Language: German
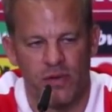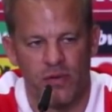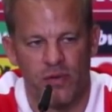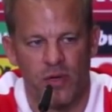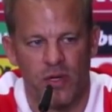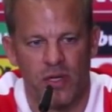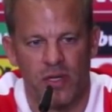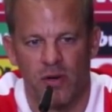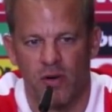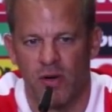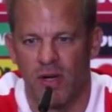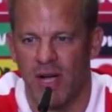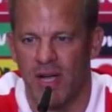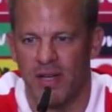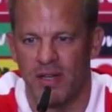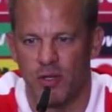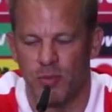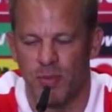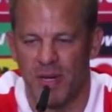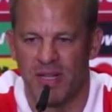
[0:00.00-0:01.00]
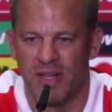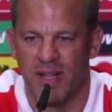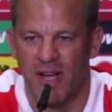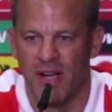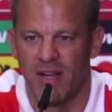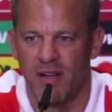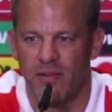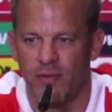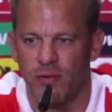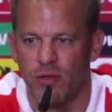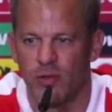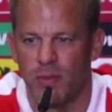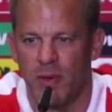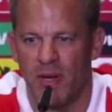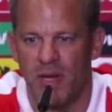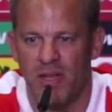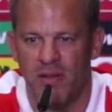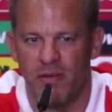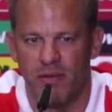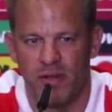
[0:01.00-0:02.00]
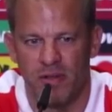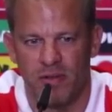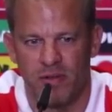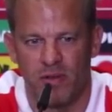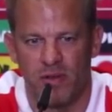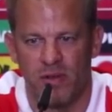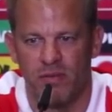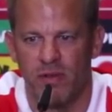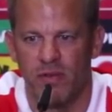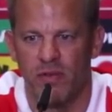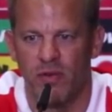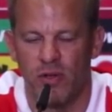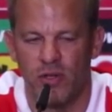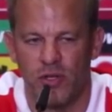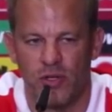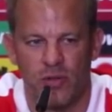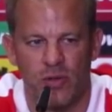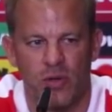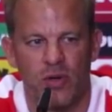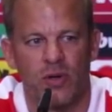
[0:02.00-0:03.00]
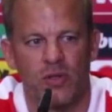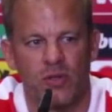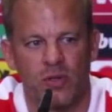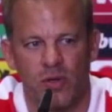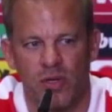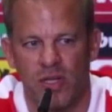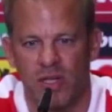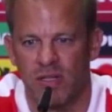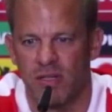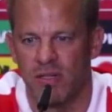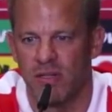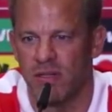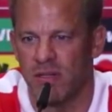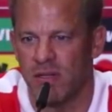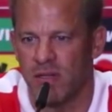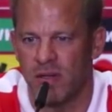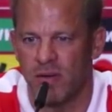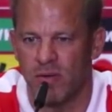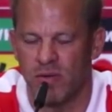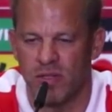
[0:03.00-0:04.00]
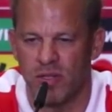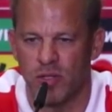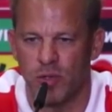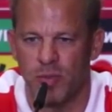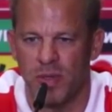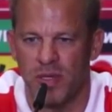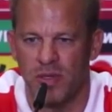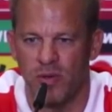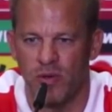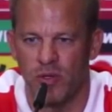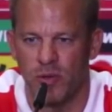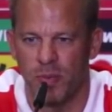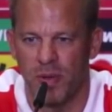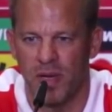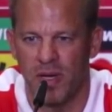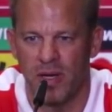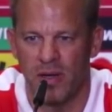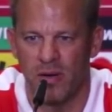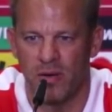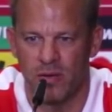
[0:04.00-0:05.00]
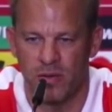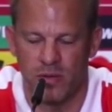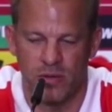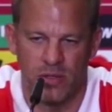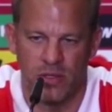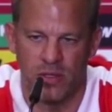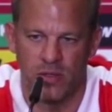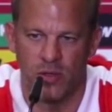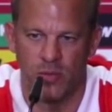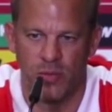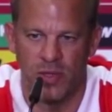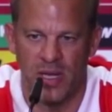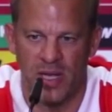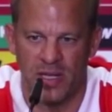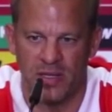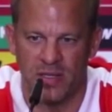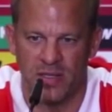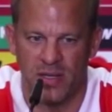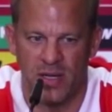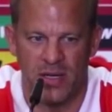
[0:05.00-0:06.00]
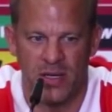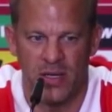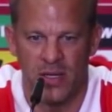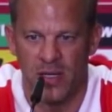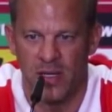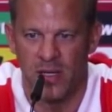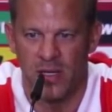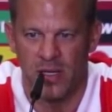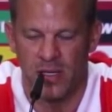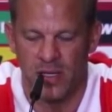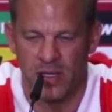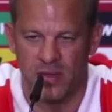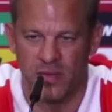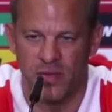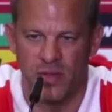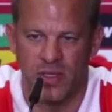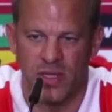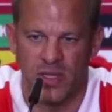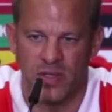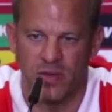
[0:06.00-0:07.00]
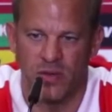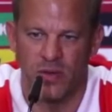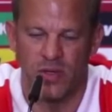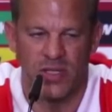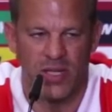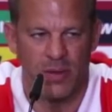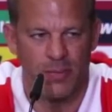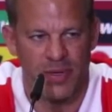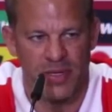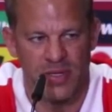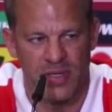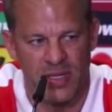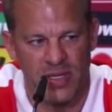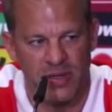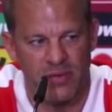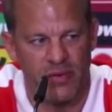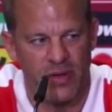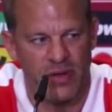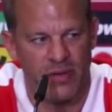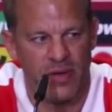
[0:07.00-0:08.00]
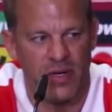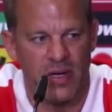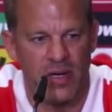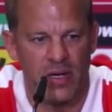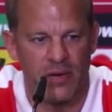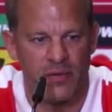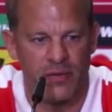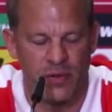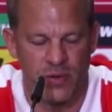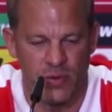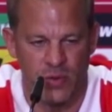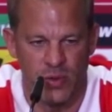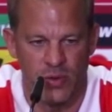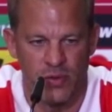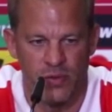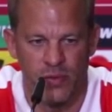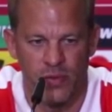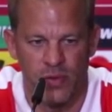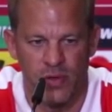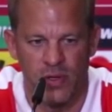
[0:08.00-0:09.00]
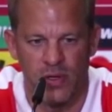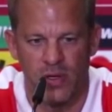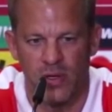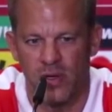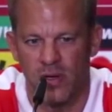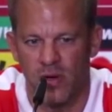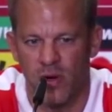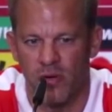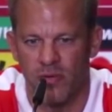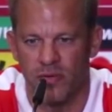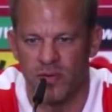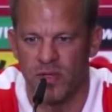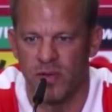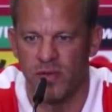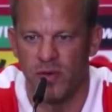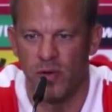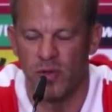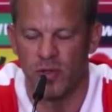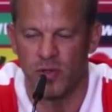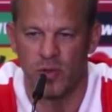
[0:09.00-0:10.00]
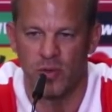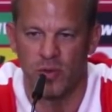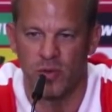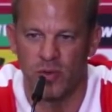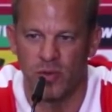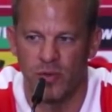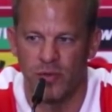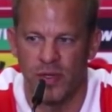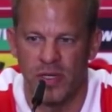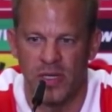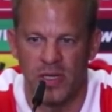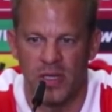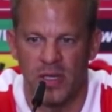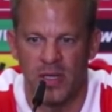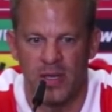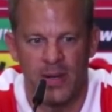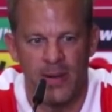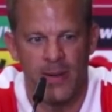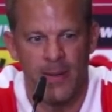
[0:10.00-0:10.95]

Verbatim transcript: Wir wollen auch keinen Spektakelfußball liefern, sondern wir wollen schon kontrolliert äh, unser Spiel durchbringen und äh, dominant sein. Das wird dann so interpretiert, weil wir halt versuchen, äh, offensive Lösungen zu finden.